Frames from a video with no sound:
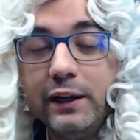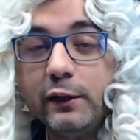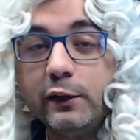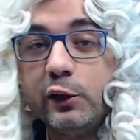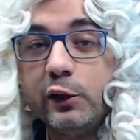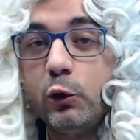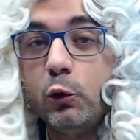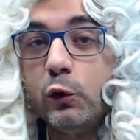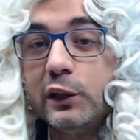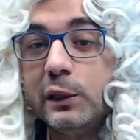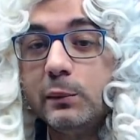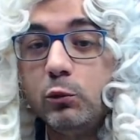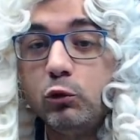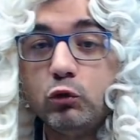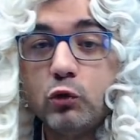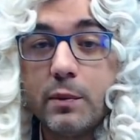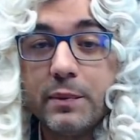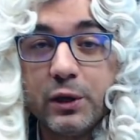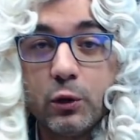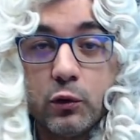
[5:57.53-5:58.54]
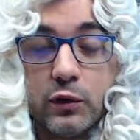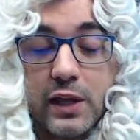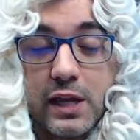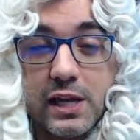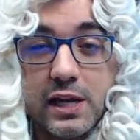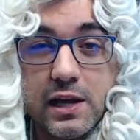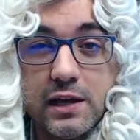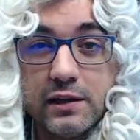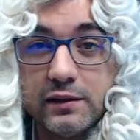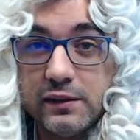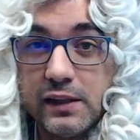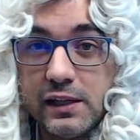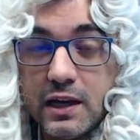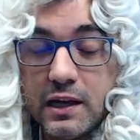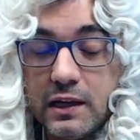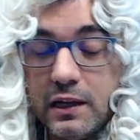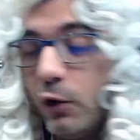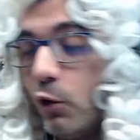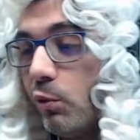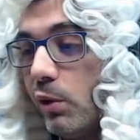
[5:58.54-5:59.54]
Recordemos, su amigo DJ, DJ
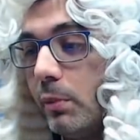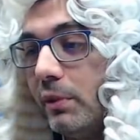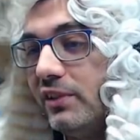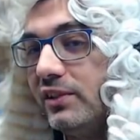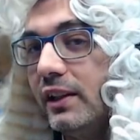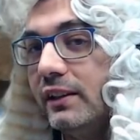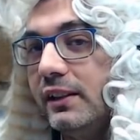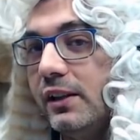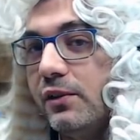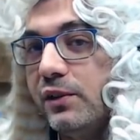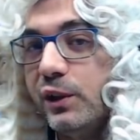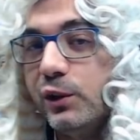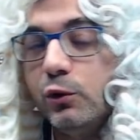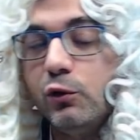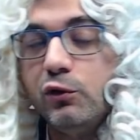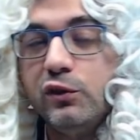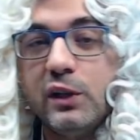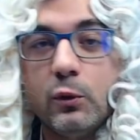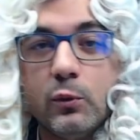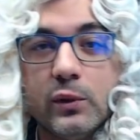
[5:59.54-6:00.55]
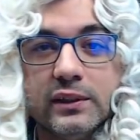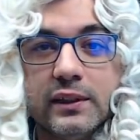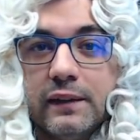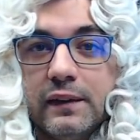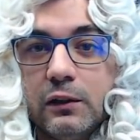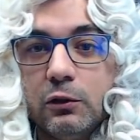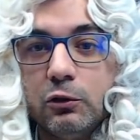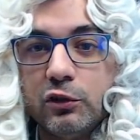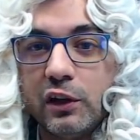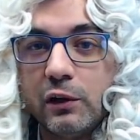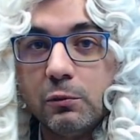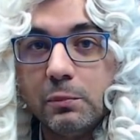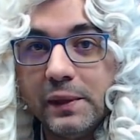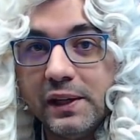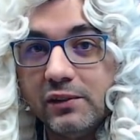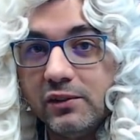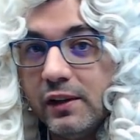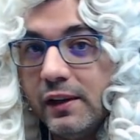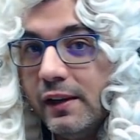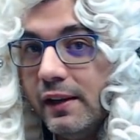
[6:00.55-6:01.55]
le cobraba hasta 350 de los al
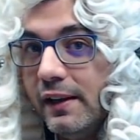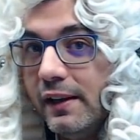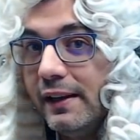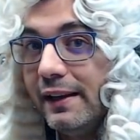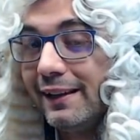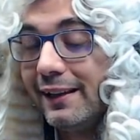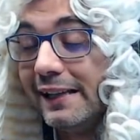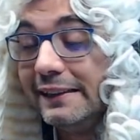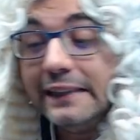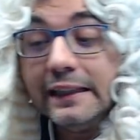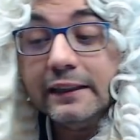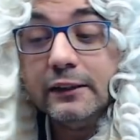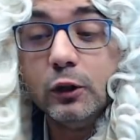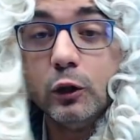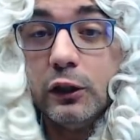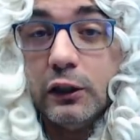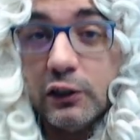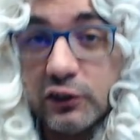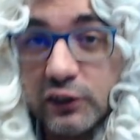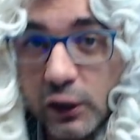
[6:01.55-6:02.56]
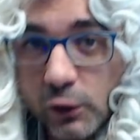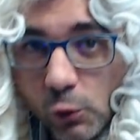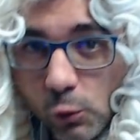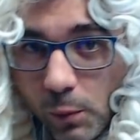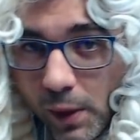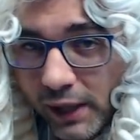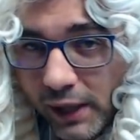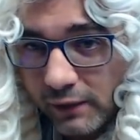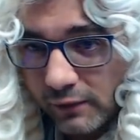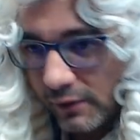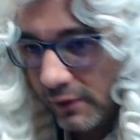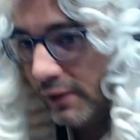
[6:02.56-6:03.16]
mes quitándole el Shadowban.